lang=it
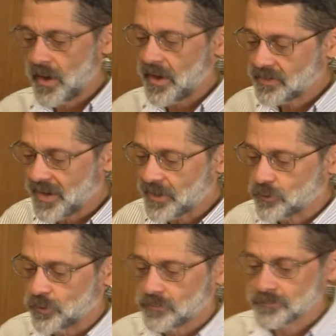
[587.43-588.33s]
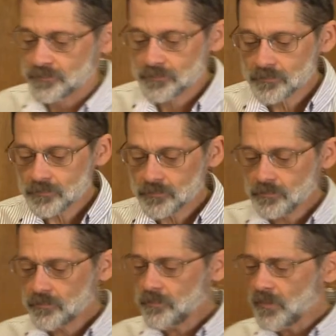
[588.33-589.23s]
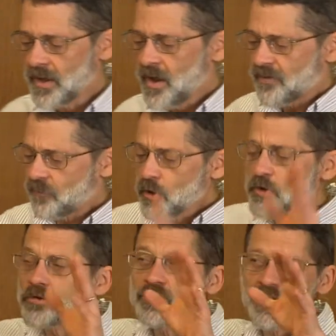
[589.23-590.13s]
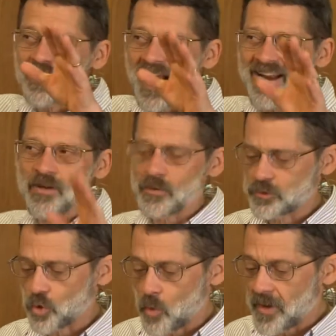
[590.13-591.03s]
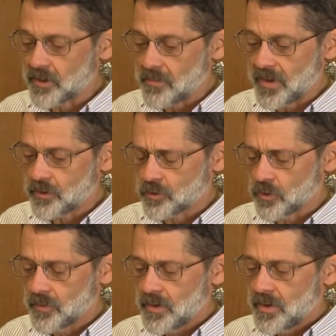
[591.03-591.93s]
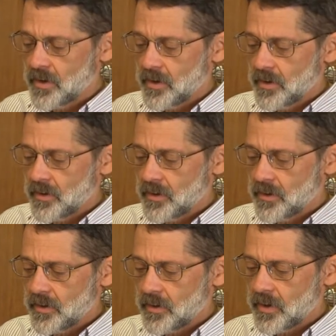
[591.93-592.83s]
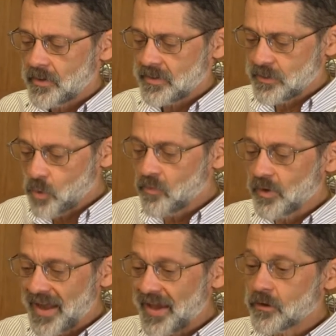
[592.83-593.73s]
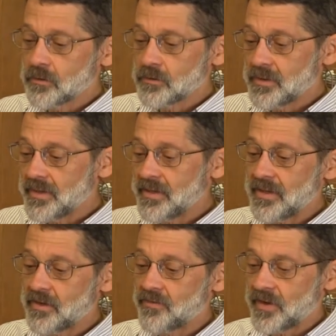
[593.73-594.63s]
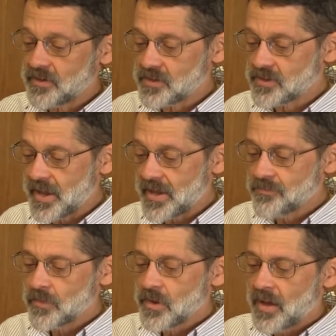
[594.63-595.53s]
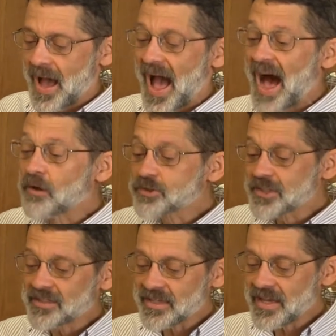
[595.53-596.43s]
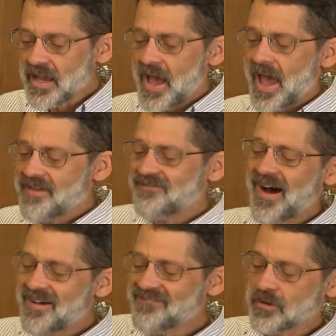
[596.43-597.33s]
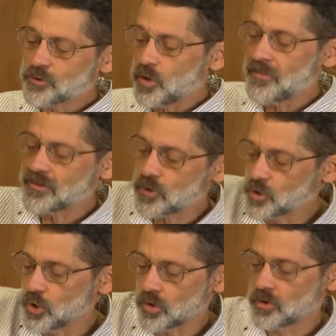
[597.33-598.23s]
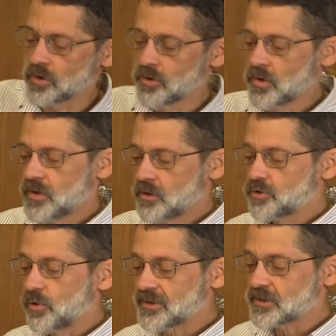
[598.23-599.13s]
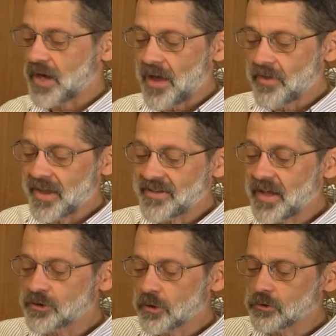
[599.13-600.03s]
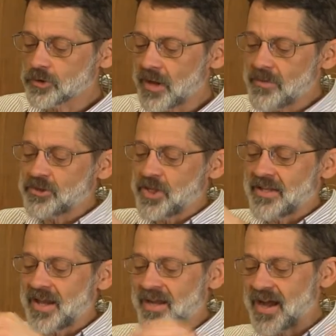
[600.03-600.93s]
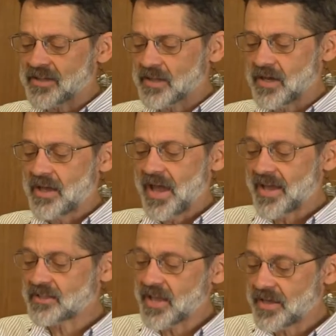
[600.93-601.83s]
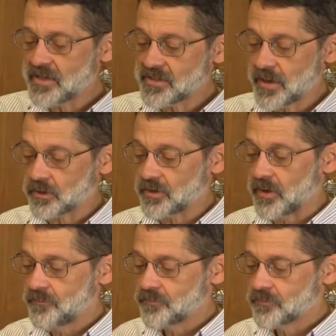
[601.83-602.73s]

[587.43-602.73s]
È andato. Voglio considerare questo comandamento. Di nuovo leggo lì in 26. Alzati e va verso il mezzogiorno sulla strada che da Gerusalemme scende a Gaza, essa è deserta.